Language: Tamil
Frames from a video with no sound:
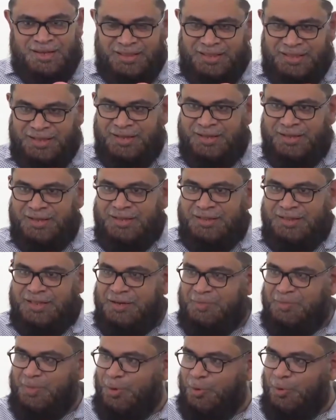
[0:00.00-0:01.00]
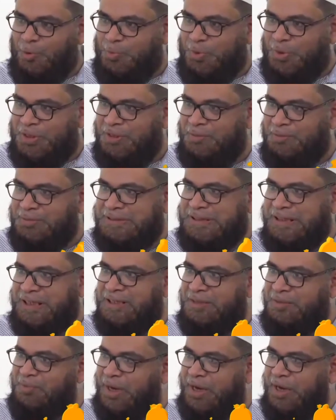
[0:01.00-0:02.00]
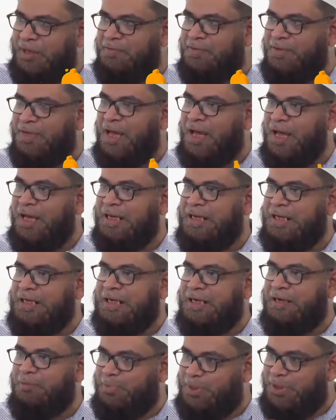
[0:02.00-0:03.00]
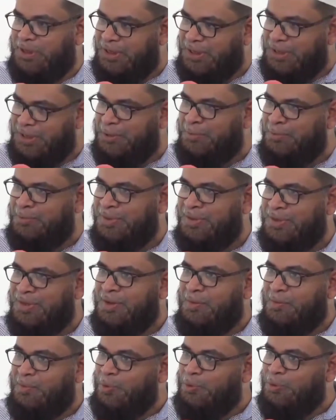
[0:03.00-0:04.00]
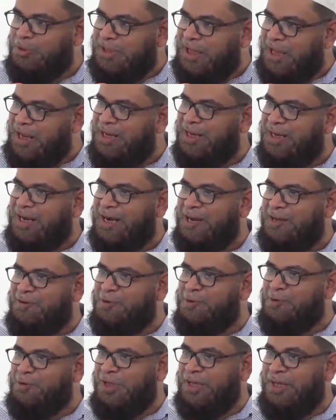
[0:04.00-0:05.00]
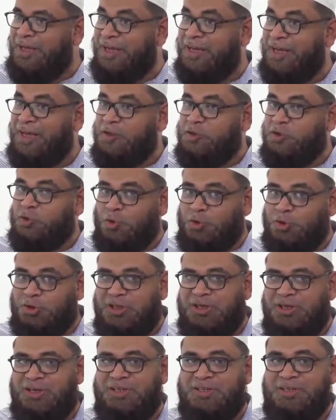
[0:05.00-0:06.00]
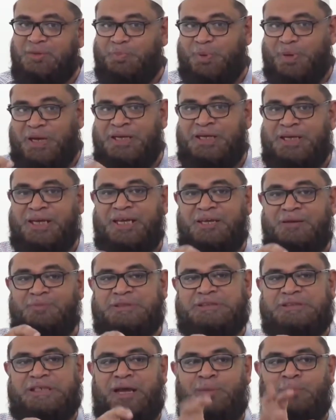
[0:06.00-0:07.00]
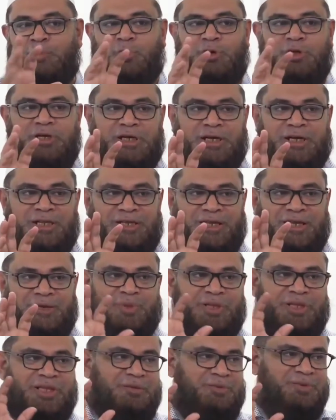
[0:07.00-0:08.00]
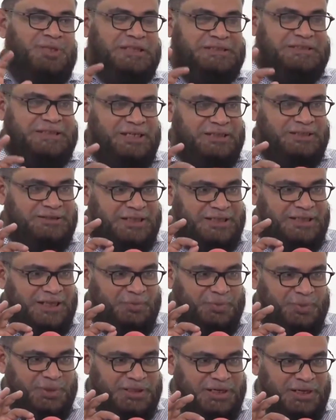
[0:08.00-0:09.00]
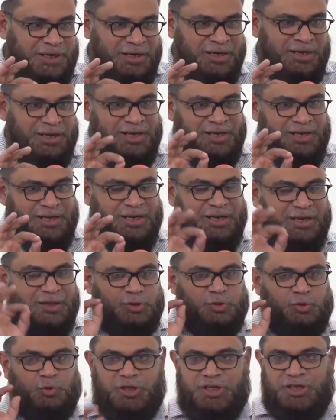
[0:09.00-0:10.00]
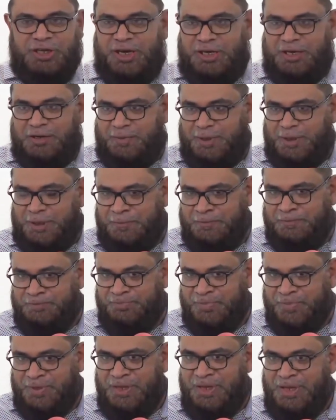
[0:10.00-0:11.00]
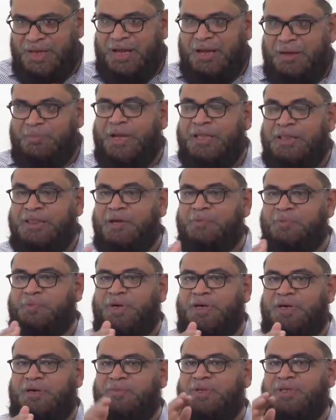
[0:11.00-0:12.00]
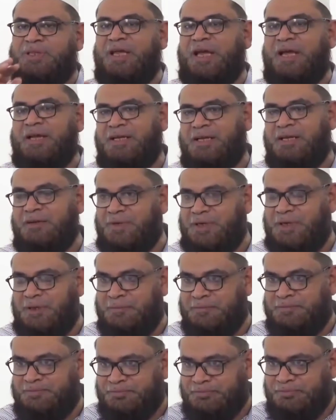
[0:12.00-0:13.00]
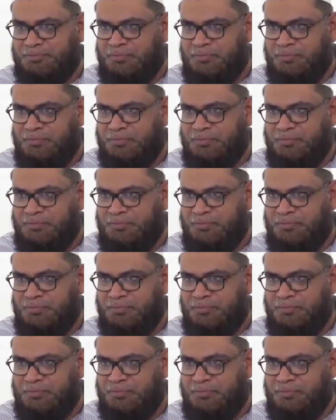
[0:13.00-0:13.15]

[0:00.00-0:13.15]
அந்த திருமண ஒப்பந்தம் செய்து மனைவியாக இருக்கிற பெண்ணுக்கும் மௌத்தான கணவனுடைய சொத்திலிருந்து பங்கையும் இஸ்லாம் கொடுக்கிறது என்பதையும் இந்த சந்தர்ப்பத்தில் சுட்டிக்காட்ட வேண்டும் அப்போ அந்த பெண்ணும் இத்தாரிக்க வேண்டும்